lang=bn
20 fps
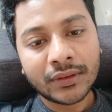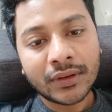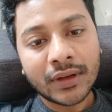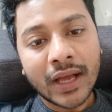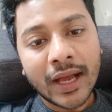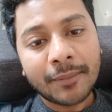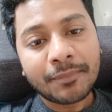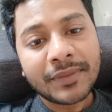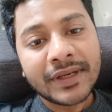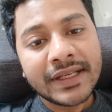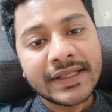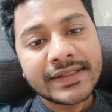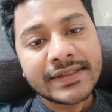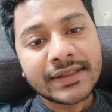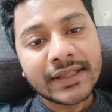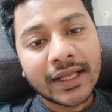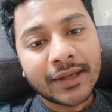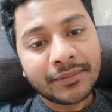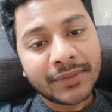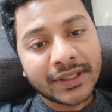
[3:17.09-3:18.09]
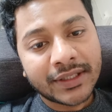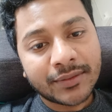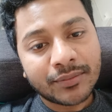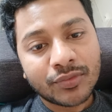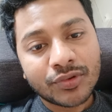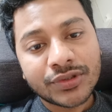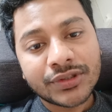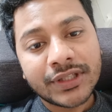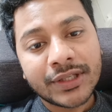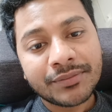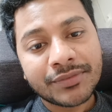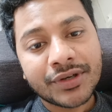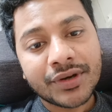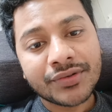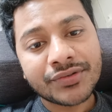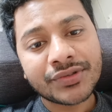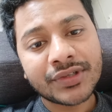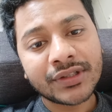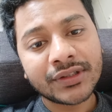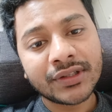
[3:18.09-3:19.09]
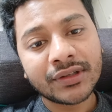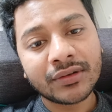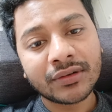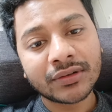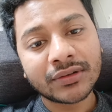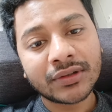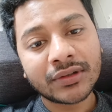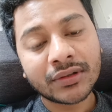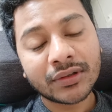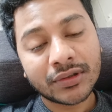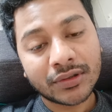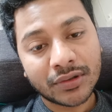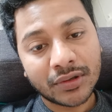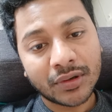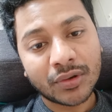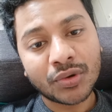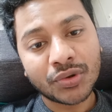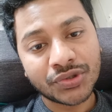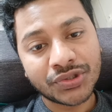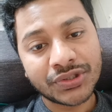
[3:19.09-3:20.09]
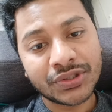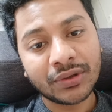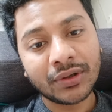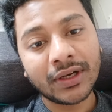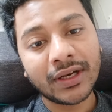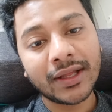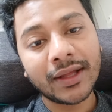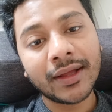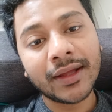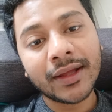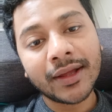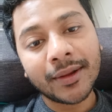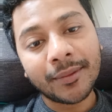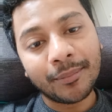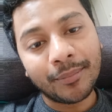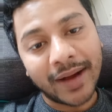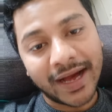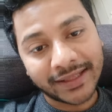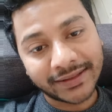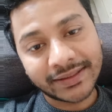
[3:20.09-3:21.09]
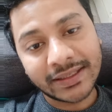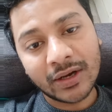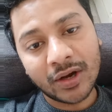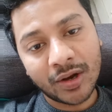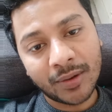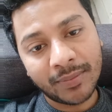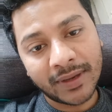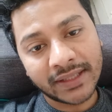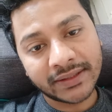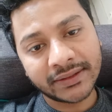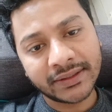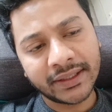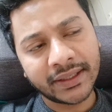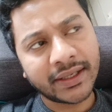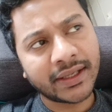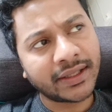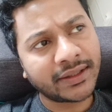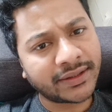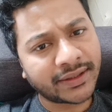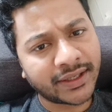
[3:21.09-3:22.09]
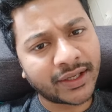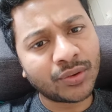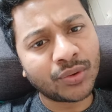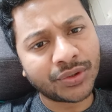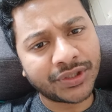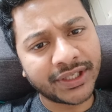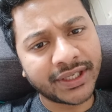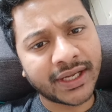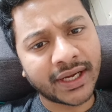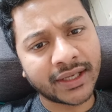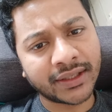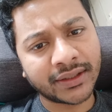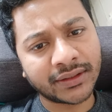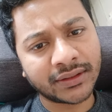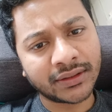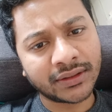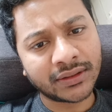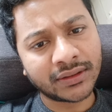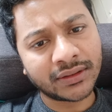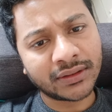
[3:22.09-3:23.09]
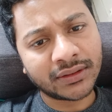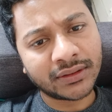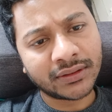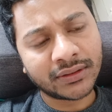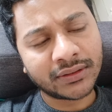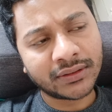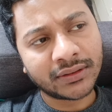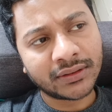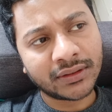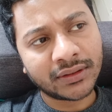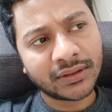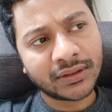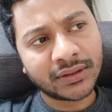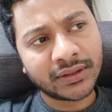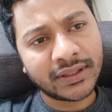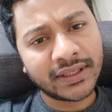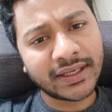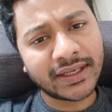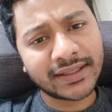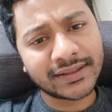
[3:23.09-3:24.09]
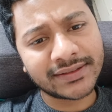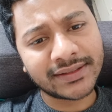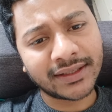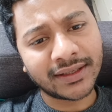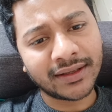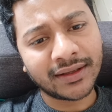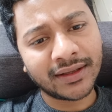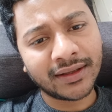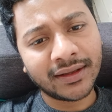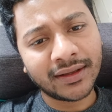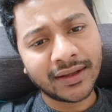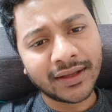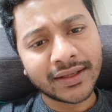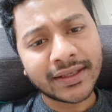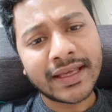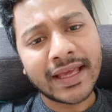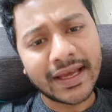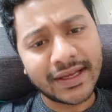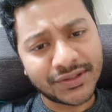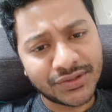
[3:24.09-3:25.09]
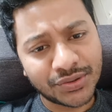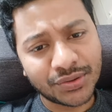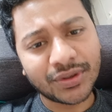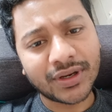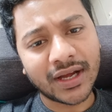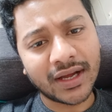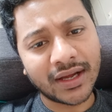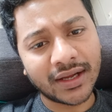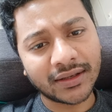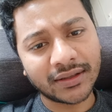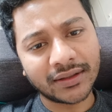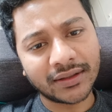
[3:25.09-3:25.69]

আপনি ইসলামিক মুসলিম সংস্কৃতি খুঁজতে হলে ভাত খাওয়া বাদ দিয়ে কাল থেকে রুটি খান ঠিক আছে খেজুর খান